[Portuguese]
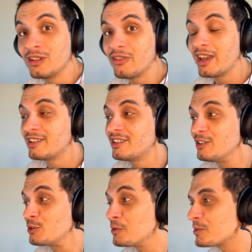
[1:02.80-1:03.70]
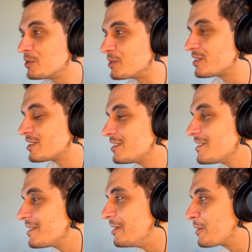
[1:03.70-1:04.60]
divertir juntos
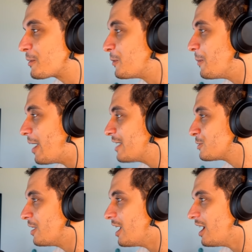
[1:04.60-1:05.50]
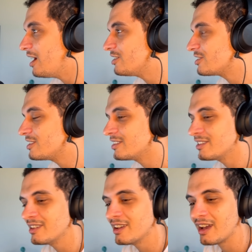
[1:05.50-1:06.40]
né, com mais um rage
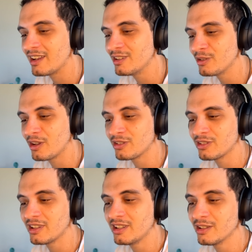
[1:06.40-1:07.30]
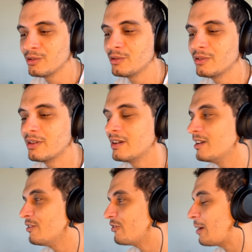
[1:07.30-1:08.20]
ali do nosso querido
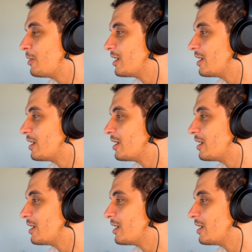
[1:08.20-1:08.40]
Fábio